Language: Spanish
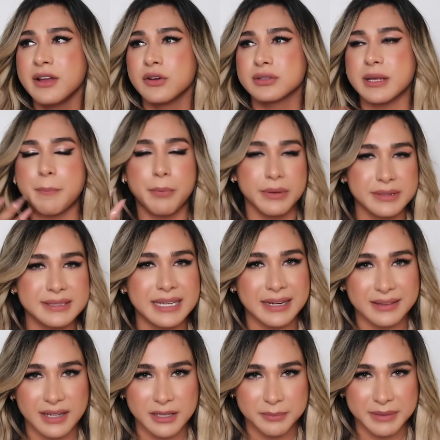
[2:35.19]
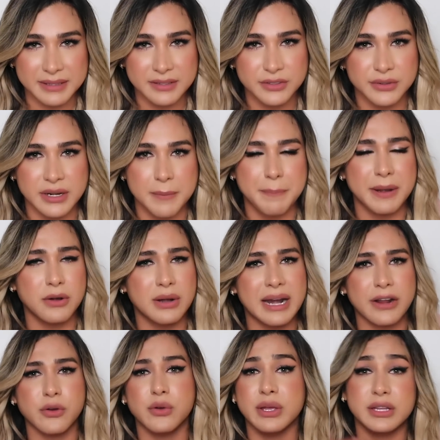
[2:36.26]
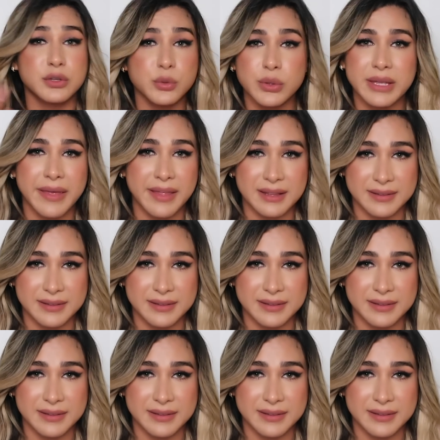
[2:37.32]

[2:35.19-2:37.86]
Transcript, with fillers: o sea, puedes estar tres meses con el pelo largo y tú ya